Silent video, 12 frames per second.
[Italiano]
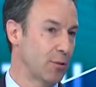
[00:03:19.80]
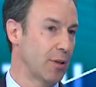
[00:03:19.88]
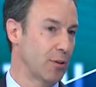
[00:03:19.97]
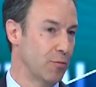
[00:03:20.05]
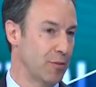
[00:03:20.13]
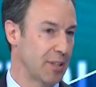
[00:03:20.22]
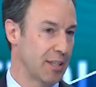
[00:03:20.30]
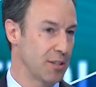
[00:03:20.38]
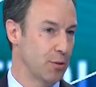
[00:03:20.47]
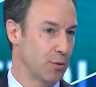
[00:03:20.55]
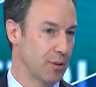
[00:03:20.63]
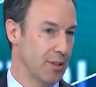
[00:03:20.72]
dalla
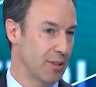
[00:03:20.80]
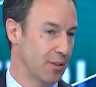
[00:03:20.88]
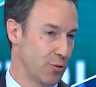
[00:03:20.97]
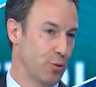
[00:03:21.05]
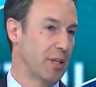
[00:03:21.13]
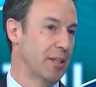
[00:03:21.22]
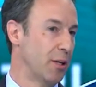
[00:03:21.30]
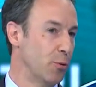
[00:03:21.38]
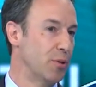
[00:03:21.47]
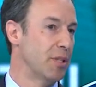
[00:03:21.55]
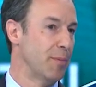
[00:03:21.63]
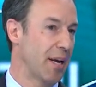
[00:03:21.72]
Confederazione, cioè che negli
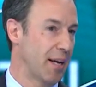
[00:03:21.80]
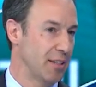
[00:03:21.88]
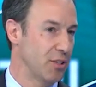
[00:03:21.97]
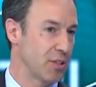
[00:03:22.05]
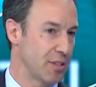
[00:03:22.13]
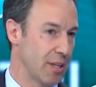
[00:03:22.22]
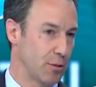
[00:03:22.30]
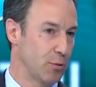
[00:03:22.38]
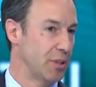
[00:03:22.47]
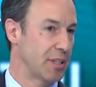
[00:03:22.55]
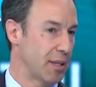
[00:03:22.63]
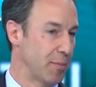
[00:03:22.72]
ultimi anni c'è stato un
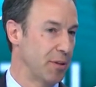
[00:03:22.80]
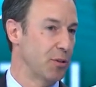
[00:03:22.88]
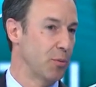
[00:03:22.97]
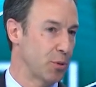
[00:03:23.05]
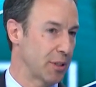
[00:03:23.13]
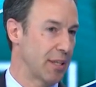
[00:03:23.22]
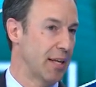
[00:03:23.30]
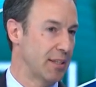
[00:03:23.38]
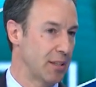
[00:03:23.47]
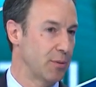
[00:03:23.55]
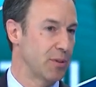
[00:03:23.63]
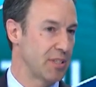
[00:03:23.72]
incremento importante
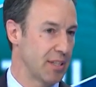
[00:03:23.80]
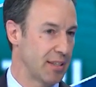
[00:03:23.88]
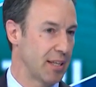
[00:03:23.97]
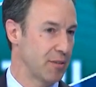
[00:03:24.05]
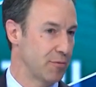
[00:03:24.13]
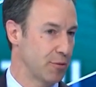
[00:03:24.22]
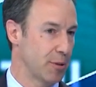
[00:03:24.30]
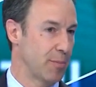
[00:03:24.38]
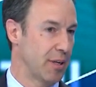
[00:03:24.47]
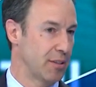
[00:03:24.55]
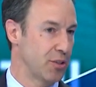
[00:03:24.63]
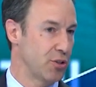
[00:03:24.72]
di questi attacchi
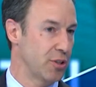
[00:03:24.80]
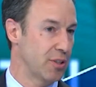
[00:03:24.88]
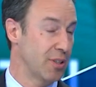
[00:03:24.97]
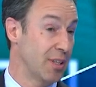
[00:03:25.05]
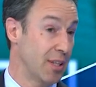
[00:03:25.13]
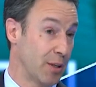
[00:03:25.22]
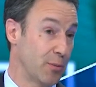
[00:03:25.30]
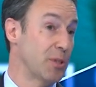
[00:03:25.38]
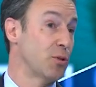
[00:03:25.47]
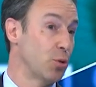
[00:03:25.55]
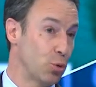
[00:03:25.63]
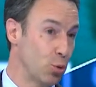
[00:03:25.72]
informatici e
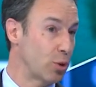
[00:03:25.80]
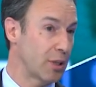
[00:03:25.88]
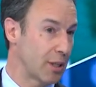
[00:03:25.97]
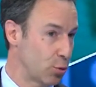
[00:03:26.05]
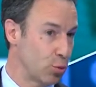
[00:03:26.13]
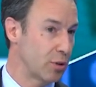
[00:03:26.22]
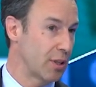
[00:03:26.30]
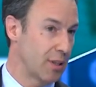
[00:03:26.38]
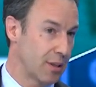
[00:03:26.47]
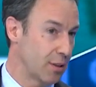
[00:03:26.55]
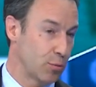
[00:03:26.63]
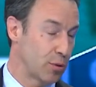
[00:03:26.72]
questo tocca
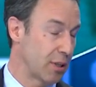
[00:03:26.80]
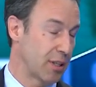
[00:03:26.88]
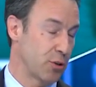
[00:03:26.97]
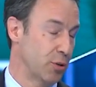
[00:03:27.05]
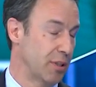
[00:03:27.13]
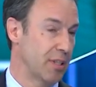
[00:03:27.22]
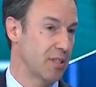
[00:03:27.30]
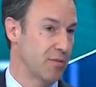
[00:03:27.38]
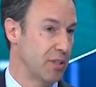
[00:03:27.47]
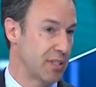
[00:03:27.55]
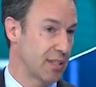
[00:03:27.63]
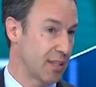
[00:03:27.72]
la, tutte le regioni della
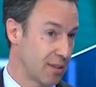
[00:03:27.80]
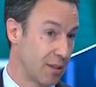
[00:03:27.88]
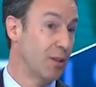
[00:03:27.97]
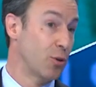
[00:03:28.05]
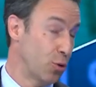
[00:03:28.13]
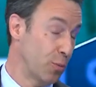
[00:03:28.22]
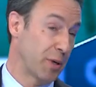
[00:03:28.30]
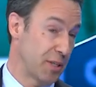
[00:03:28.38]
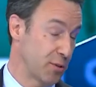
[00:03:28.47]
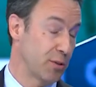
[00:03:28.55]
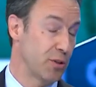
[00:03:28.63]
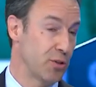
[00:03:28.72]
Svizzera,
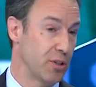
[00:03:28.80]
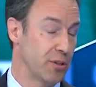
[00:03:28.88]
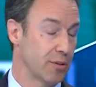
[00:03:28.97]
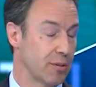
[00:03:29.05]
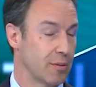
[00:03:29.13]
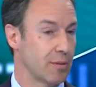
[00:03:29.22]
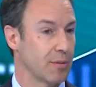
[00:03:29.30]
compreso il Ticino.